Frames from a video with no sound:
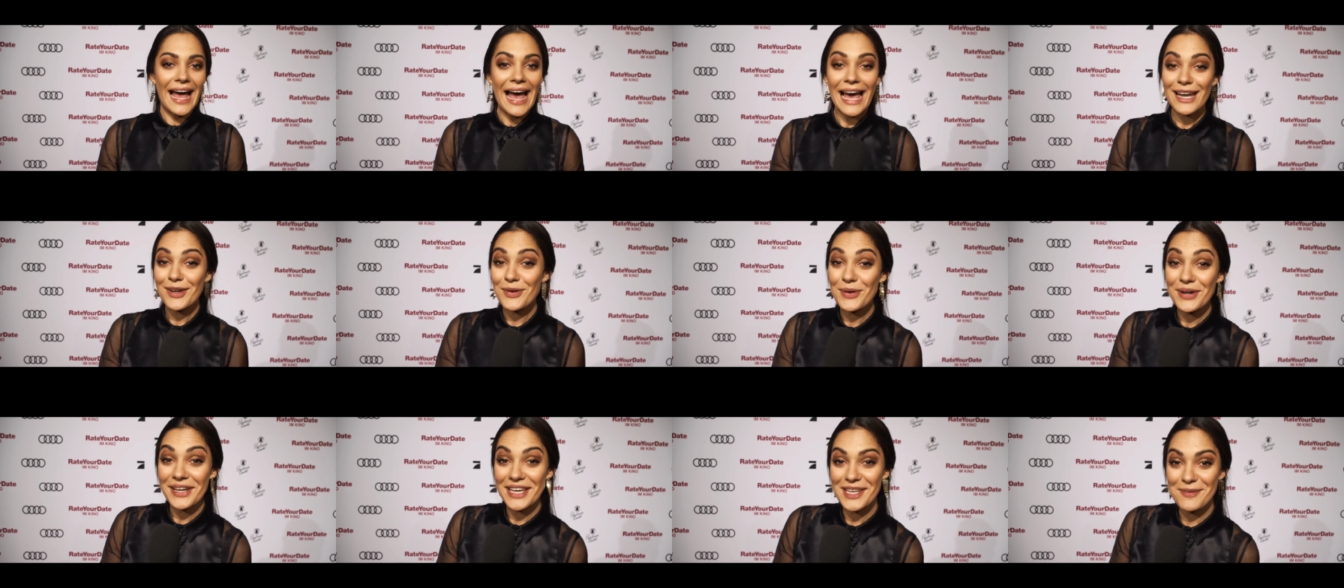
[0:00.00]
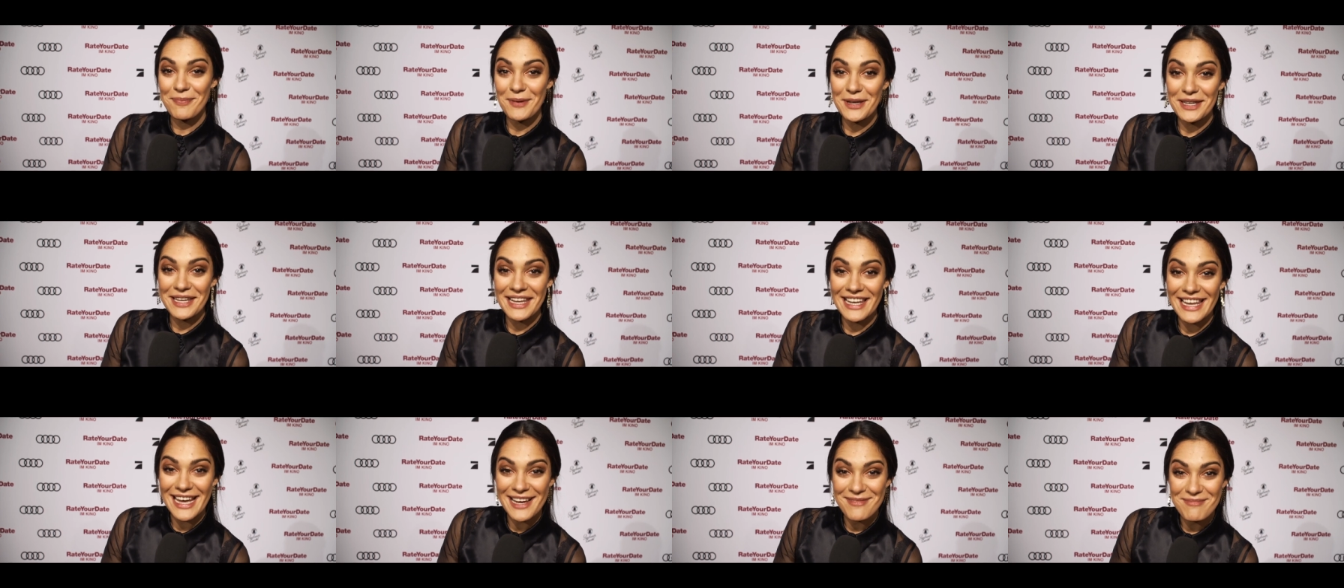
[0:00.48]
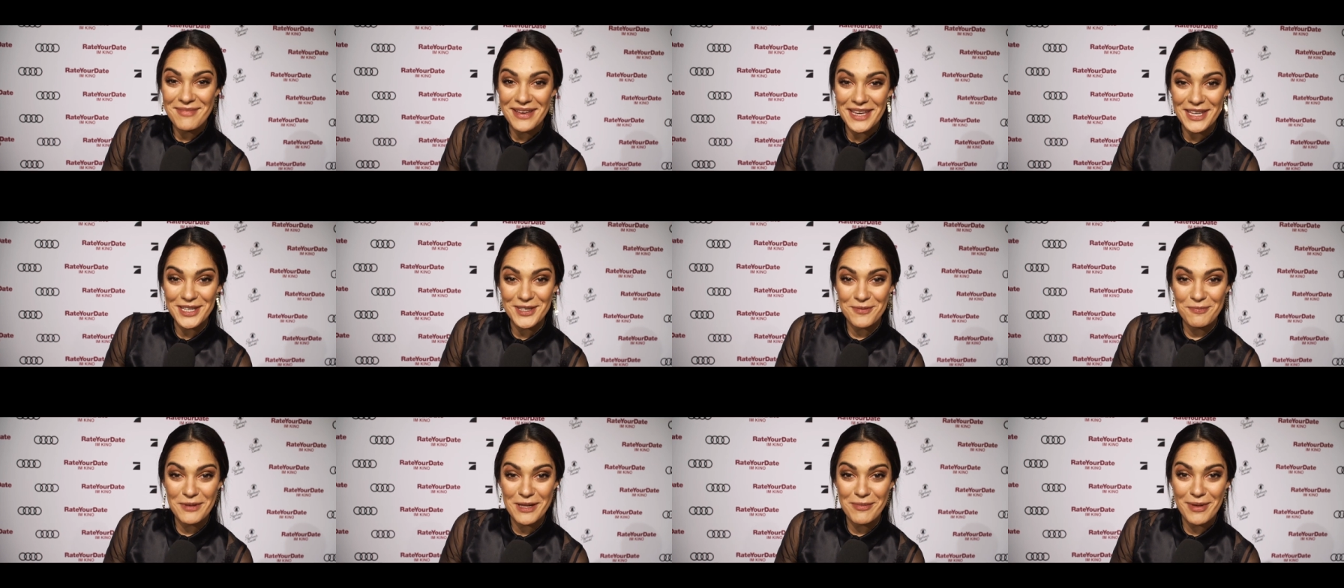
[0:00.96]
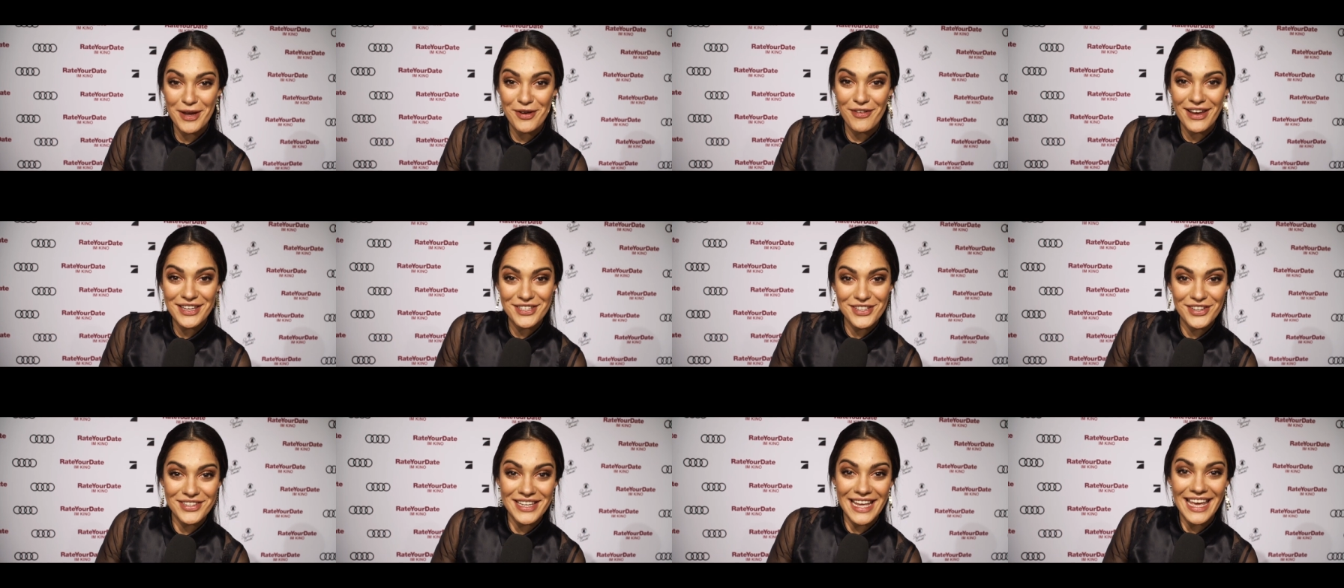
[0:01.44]
Hallo, ich bin Nilam, ich spiele bei
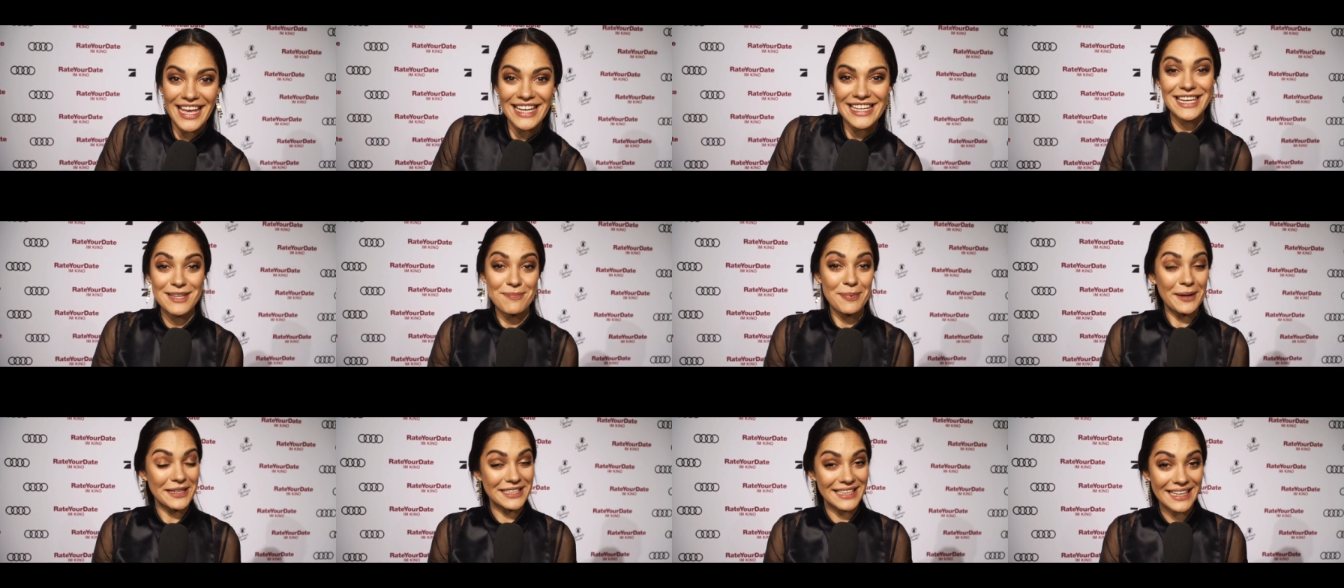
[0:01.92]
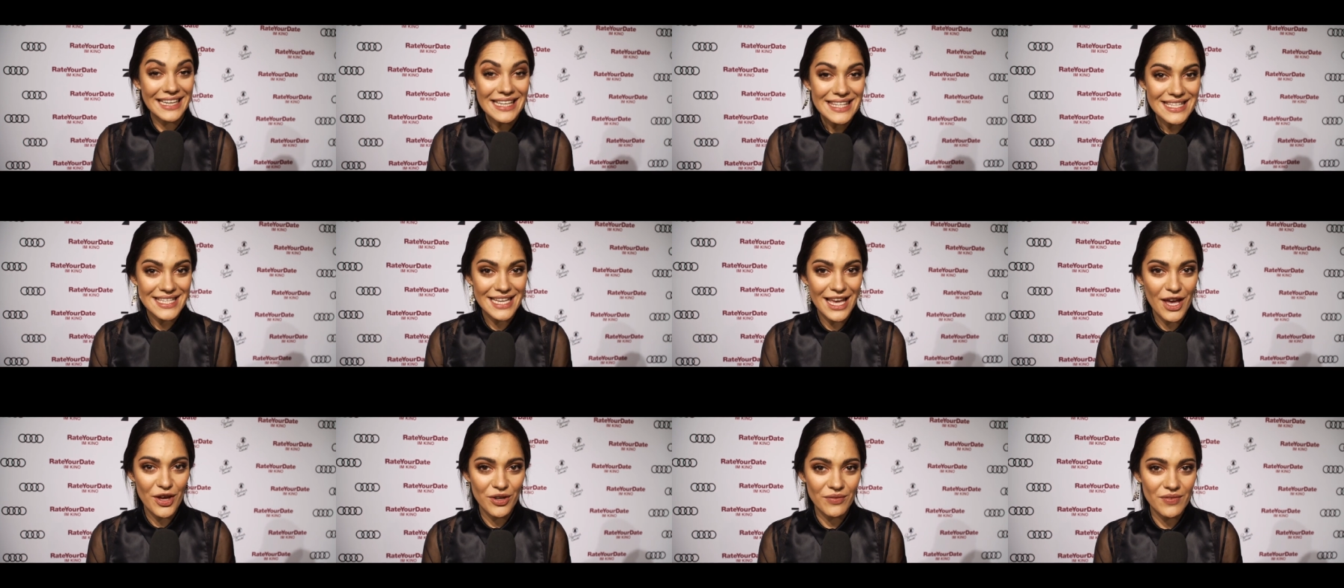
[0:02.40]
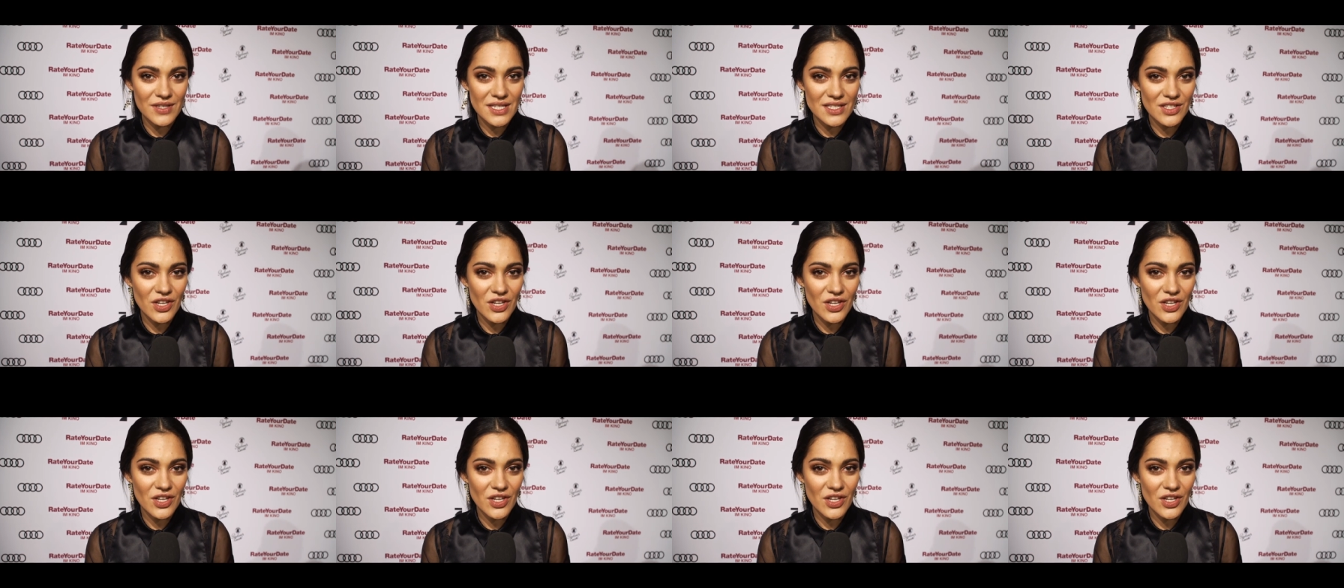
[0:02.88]
Radio Date die Patricia und wir